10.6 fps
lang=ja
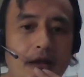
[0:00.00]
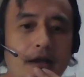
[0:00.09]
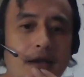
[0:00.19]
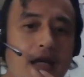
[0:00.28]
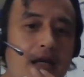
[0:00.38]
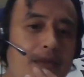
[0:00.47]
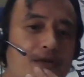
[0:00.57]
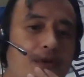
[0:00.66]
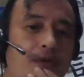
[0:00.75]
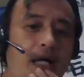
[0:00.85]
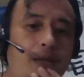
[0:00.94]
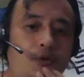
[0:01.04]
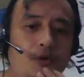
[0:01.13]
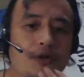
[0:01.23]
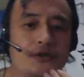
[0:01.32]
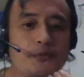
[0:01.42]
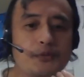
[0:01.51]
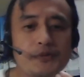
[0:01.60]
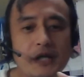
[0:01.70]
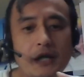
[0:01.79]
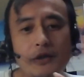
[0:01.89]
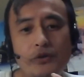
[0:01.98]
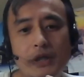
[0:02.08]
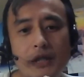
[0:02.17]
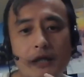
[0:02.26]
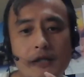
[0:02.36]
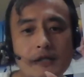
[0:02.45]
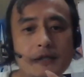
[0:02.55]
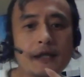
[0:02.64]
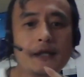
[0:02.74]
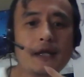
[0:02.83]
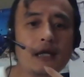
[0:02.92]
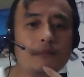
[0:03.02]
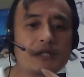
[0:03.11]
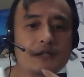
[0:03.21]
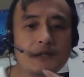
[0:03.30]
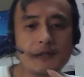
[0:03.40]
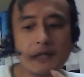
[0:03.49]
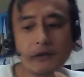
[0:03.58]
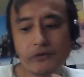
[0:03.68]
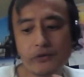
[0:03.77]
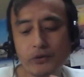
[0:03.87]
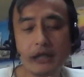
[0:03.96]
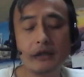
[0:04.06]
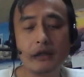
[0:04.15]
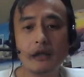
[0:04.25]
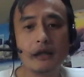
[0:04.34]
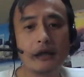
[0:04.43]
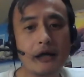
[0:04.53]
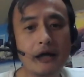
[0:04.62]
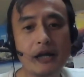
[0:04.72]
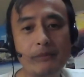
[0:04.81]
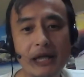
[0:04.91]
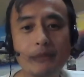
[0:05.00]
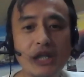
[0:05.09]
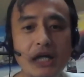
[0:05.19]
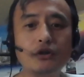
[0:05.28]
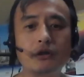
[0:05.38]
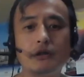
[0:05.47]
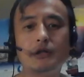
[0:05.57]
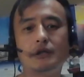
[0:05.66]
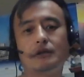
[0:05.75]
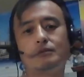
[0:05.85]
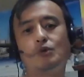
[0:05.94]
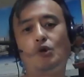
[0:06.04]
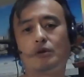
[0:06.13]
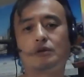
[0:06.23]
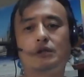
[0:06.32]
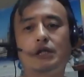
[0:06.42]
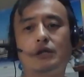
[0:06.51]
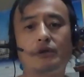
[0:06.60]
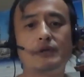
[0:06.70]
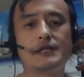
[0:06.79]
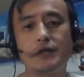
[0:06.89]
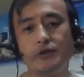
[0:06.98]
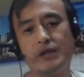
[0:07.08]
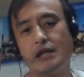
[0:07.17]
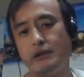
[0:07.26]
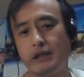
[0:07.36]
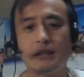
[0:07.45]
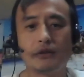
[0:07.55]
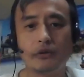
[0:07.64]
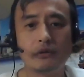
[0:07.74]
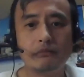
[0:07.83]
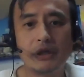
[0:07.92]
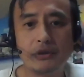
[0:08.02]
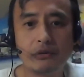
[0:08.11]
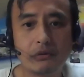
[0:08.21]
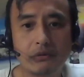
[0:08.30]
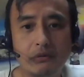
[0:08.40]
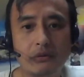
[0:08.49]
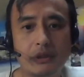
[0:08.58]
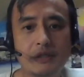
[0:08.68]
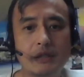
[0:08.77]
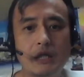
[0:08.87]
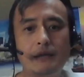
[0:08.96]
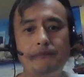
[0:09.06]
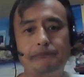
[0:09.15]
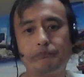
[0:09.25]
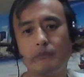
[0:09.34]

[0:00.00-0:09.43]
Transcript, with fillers: なんで、まあ、それはもうそもそも社会的評価低下させないんで、まあ、真実性とかそこね考えるまでもなくもうあこれは請求企画なんだと、まあ、いうことですね。